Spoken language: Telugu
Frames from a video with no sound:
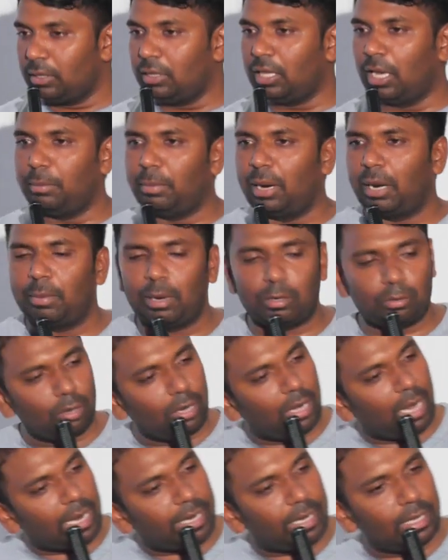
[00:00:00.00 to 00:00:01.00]
దాన్ని
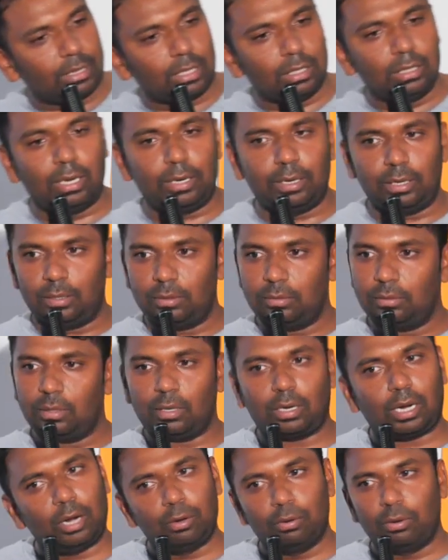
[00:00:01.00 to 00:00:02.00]
మెడపట్టుకొని లాక్కెళ్తుంది దాన్ని
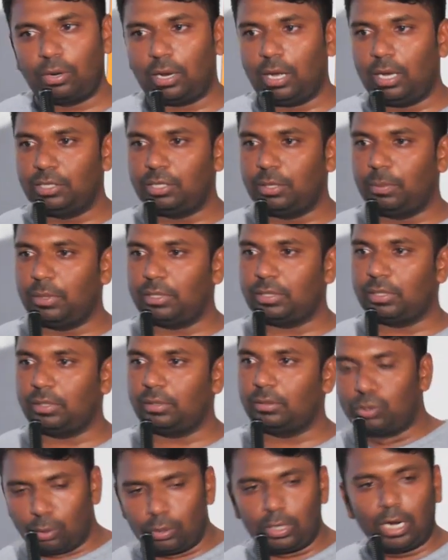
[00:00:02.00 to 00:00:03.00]
రా నువ్వు రా అని చెప్పేసి
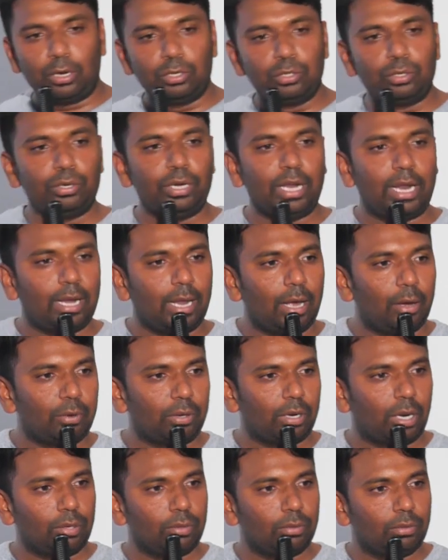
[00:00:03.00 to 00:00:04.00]
చూడు నన్ను చూడు నేను ఎలా
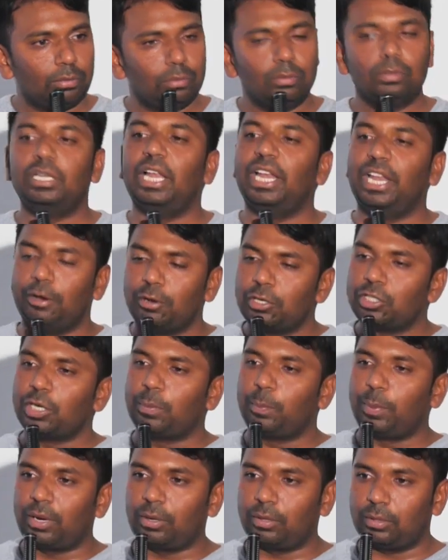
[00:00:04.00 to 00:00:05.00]
ఉన్నాను నేను ఎవరు
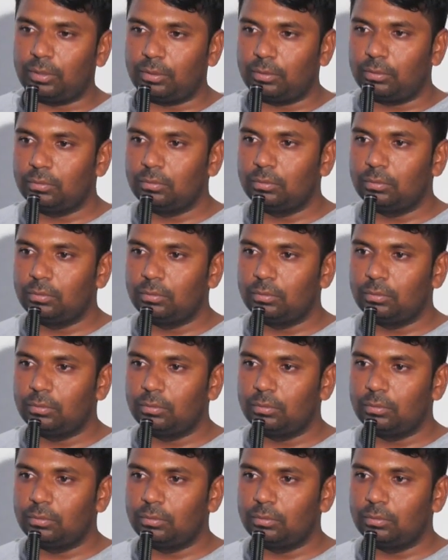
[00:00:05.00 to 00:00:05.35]
చెప్పు అంటది